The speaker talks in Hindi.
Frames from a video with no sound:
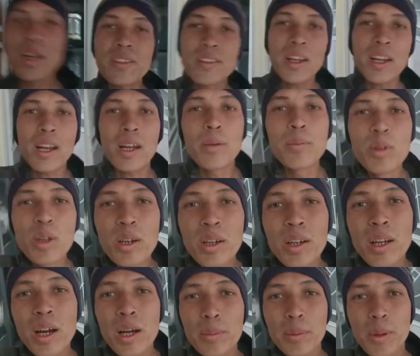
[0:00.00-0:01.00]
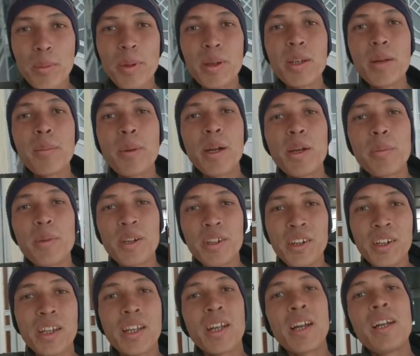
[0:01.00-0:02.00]
अल्हम्दुलिल्लाह आपके भाई ने बायोमेट्रिक
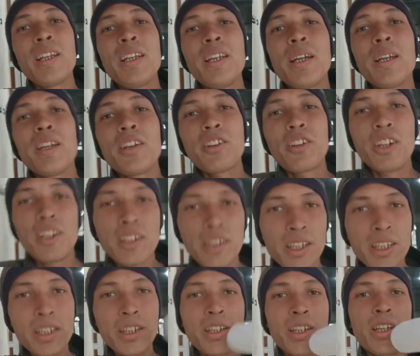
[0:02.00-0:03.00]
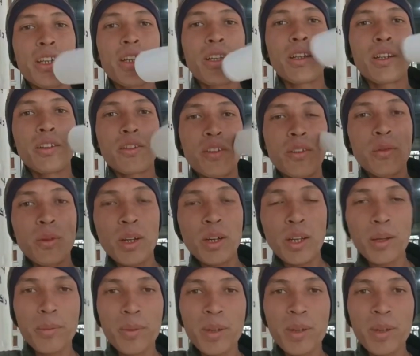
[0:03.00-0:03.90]
करा लिया नेशनलिटी के लिए ये रसीद वगैरह मिला